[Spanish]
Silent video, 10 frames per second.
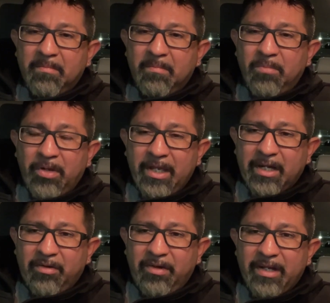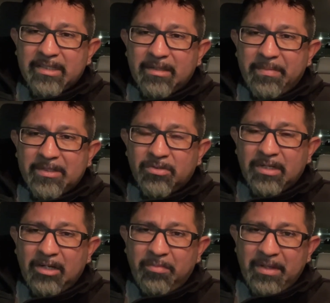voy a recoger a esa
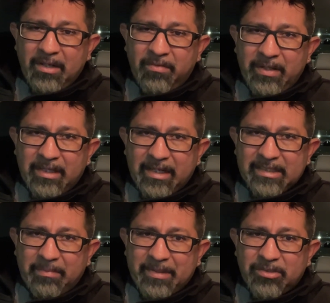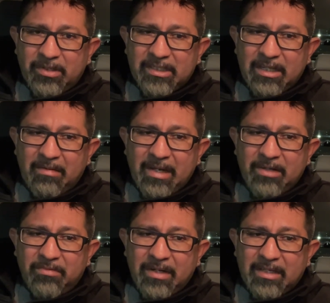persona y no me di cuenta que esa persona estaba
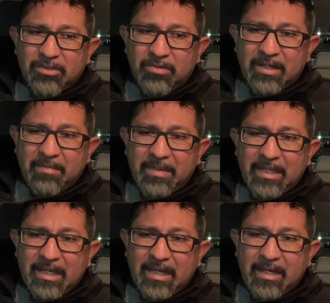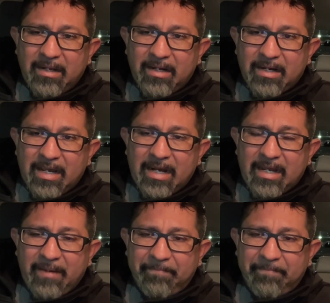en una zona media rara